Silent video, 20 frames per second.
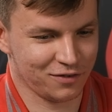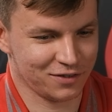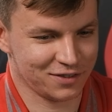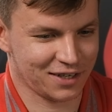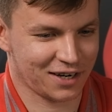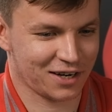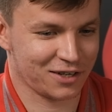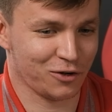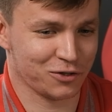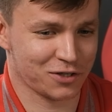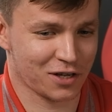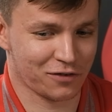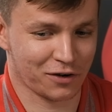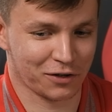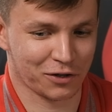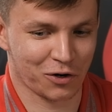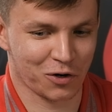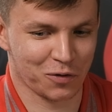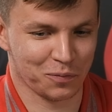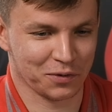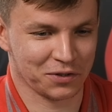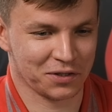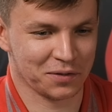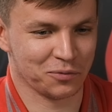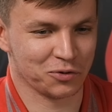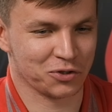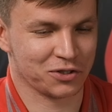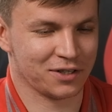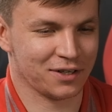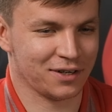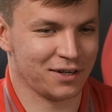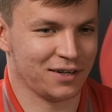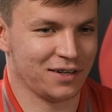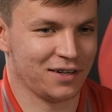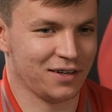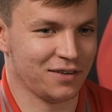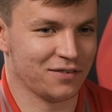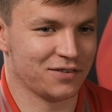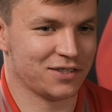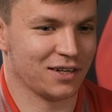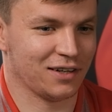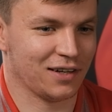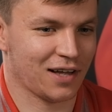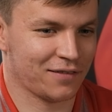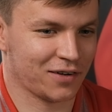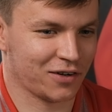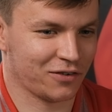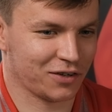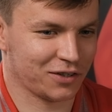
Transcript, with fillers: захотел стать вратарем, потому что и все лавры